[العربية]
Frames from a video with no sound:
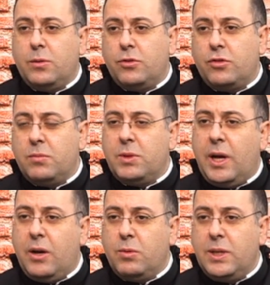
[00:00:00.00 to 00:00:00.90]
أنشئ من
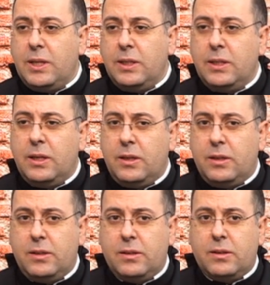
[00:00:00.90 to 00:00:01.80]
حوالي
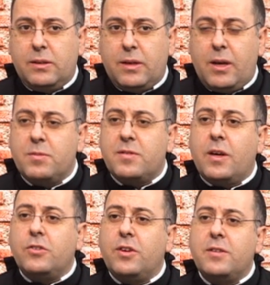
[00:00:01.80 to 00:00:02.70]

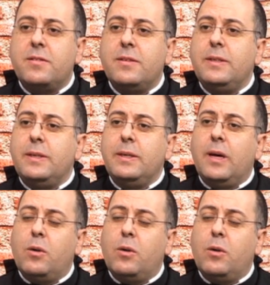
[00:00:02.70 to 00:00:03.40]
15 سنة